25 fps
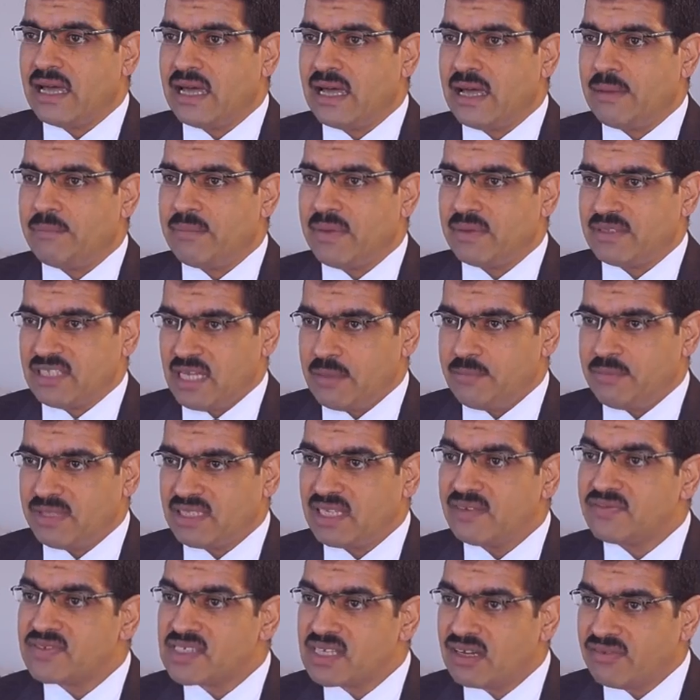اما تحب
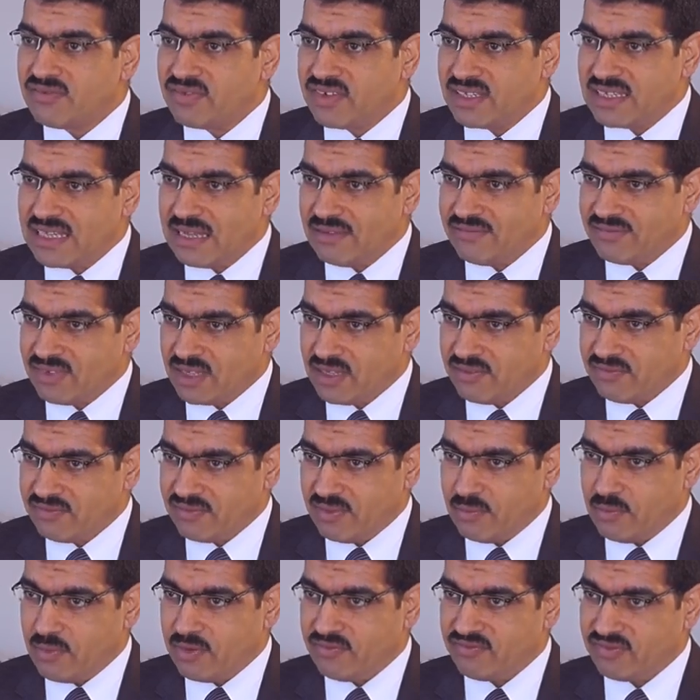تفصل في ده في
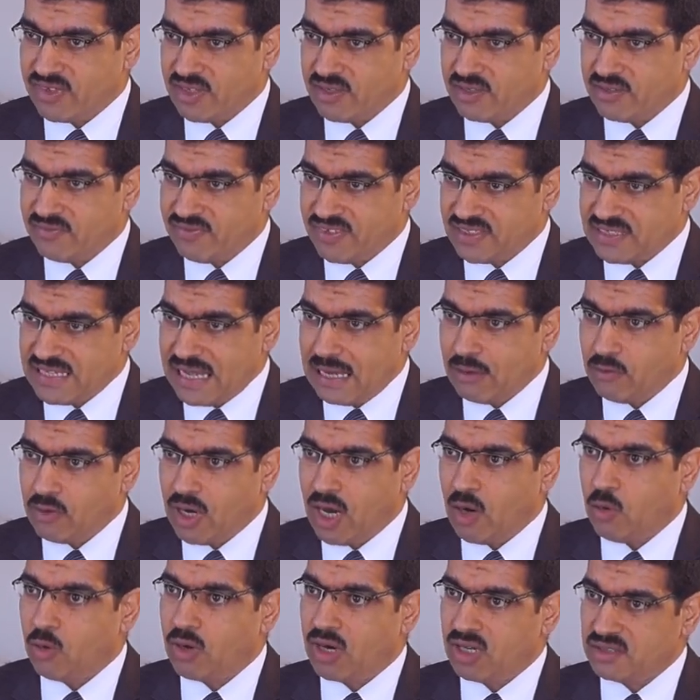في في
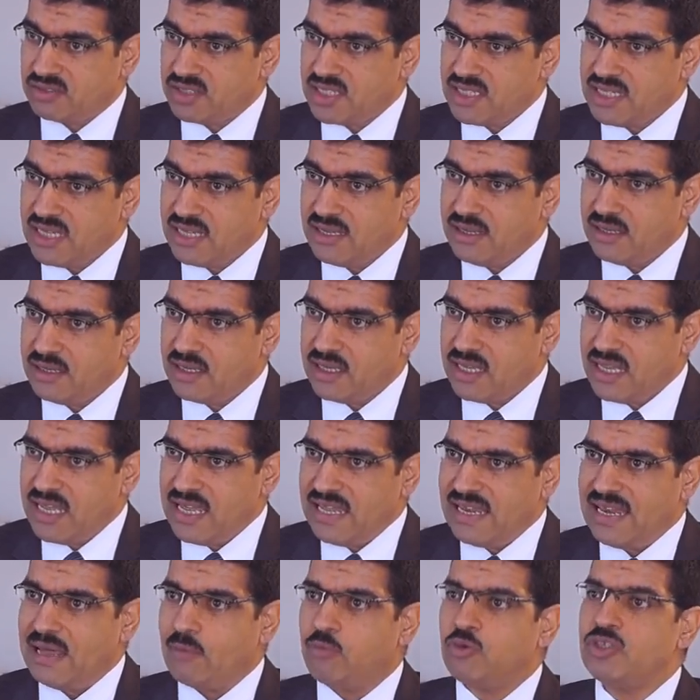دعوه او قضيه
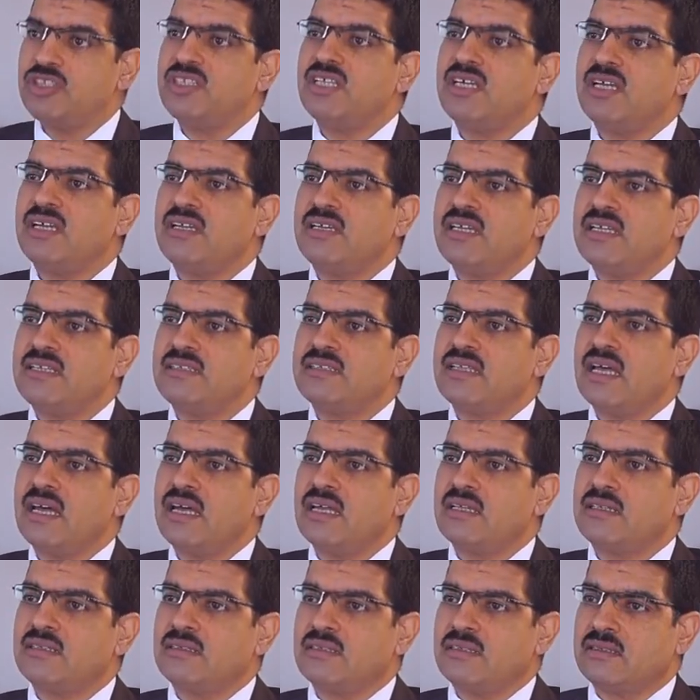لابد ان
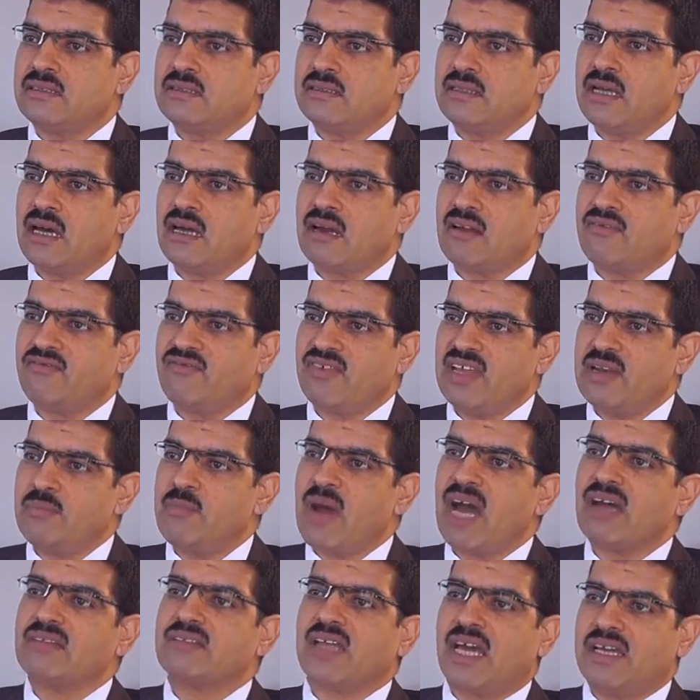انت تعرف فين
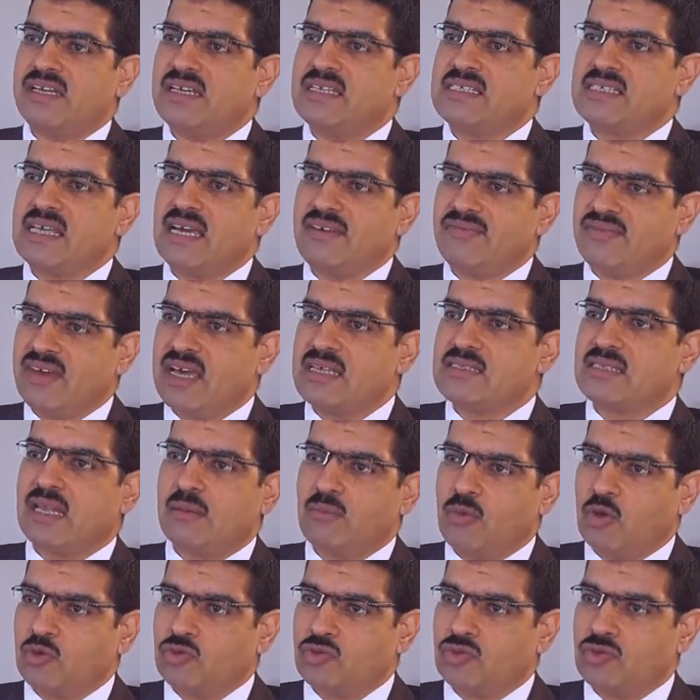مقطع النزاح في هذا
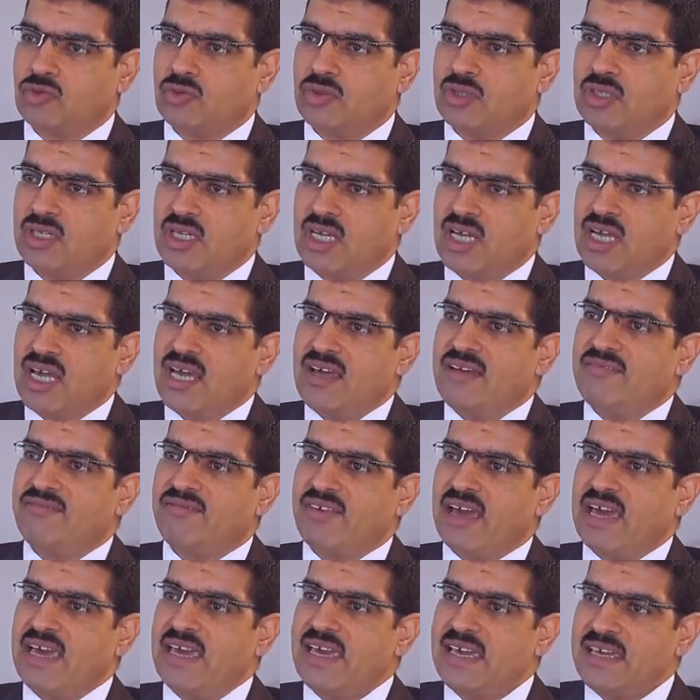الموضوع
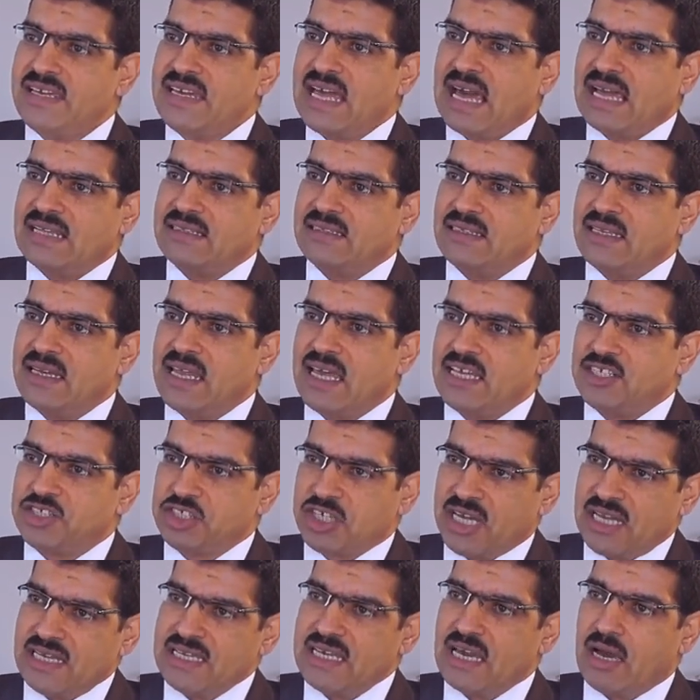فاحنا عندنا
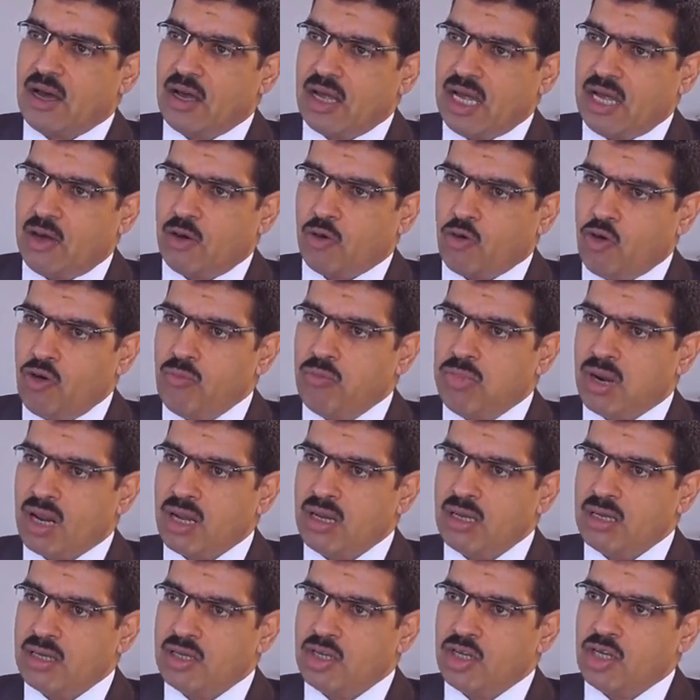اشكاليه
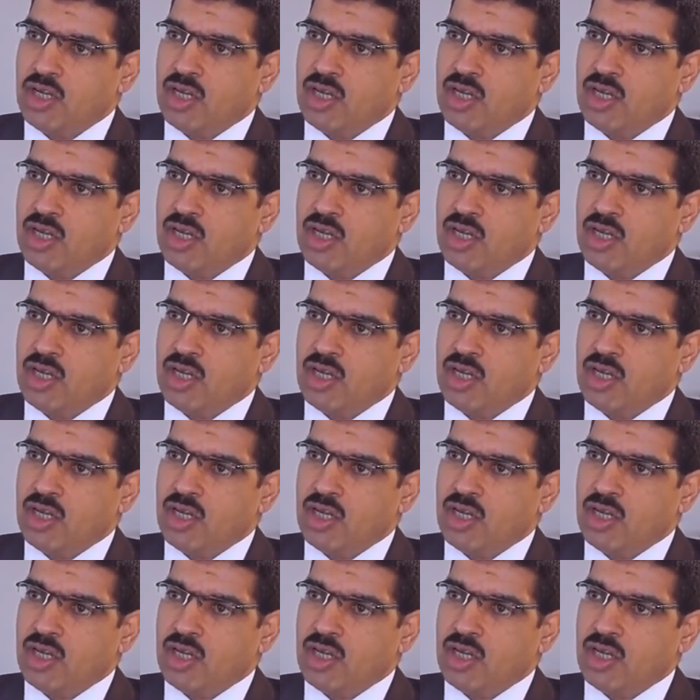كبرى